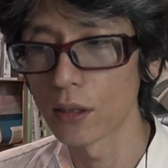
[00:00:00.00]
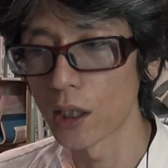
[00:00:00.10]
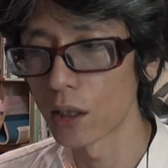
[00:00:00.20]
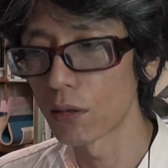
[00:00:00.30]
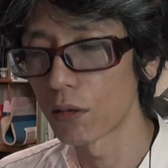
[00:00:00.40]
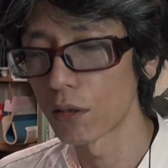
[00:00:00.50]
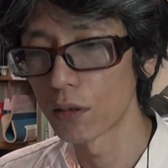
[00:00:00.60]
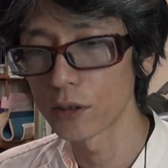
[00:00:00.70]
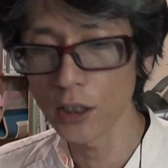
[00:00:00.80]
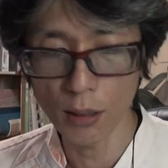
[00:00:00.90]
あ
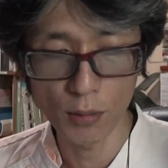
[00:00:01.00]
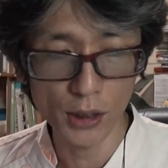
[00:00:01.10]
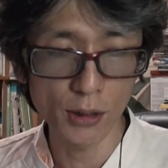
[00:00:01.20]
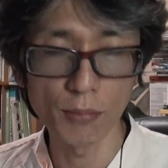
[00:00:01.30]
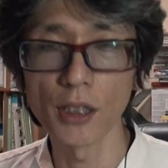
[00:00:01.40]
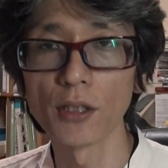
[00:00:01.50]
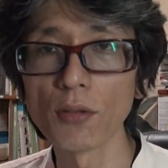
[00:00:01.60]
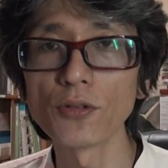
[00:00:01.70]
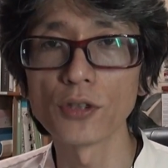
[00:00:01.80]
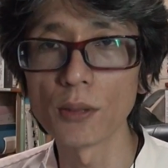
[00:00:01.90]
の前回も出したみたいに
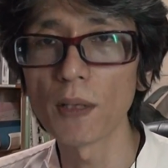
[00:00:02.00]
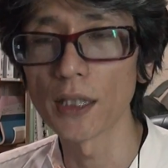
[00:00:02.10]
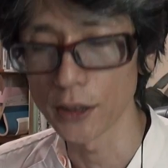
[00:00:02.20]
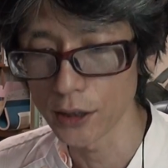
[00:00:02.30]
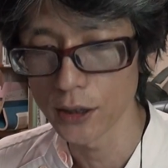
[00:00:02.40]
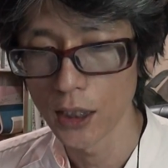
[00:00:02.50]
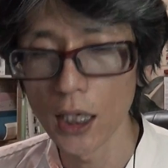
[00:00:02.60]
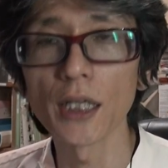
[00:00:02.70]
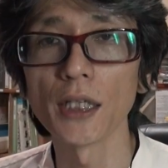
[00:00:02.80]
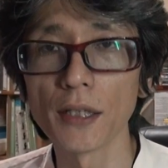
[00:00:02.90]
42%です。
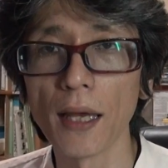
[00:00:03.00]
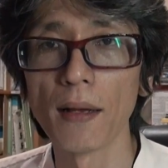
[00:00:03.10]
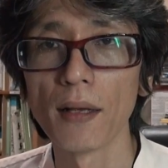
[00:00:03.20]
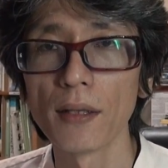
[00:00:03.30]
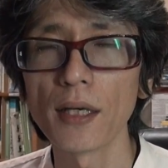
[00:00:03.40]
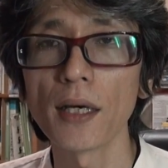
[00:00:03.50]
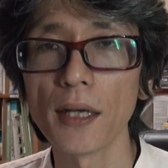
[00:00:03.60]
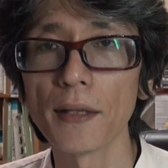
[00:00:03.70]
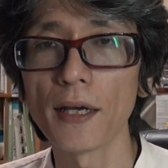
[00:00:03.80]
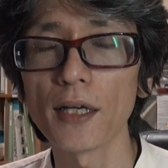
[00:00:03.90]
はっきり言って。だか
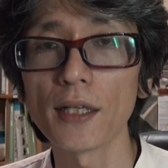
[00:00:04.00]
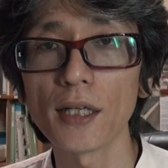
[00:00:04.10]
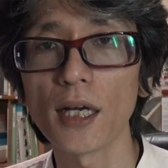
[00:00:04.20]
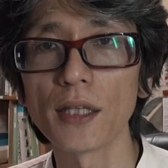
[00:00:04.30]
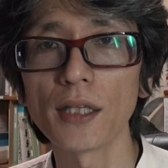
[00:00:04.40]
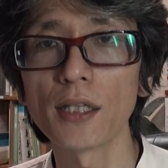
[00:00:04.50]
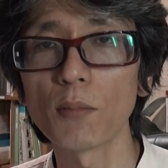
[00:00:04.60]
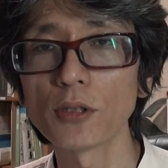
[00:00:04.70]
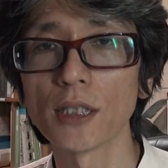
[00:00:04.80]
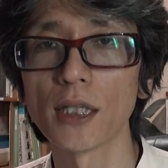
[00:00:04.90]
らなかなか簡単な
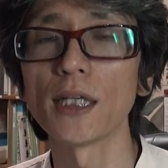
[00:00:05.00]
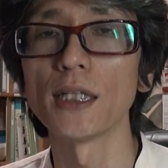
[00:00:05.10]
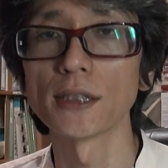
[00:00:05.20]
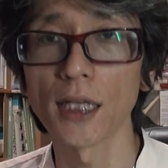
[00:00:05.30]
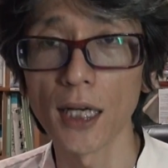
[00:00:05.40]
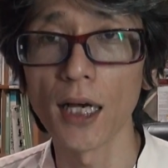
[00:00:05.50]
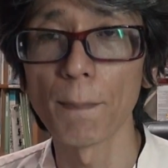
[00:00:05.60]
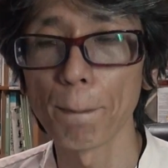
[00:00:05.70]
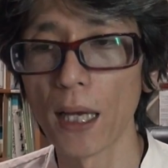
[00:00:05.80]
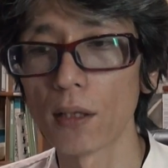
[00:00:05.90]
もんじゃないですから、
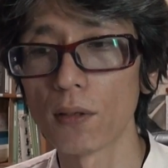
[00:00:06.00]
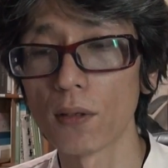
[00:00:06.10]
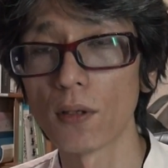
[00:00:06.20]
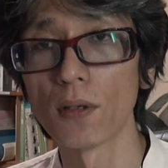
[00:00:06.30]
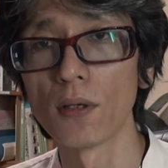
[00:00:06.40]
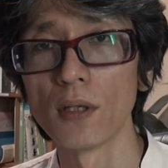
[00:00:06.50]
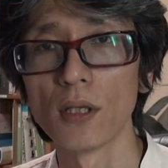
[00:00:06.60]
あの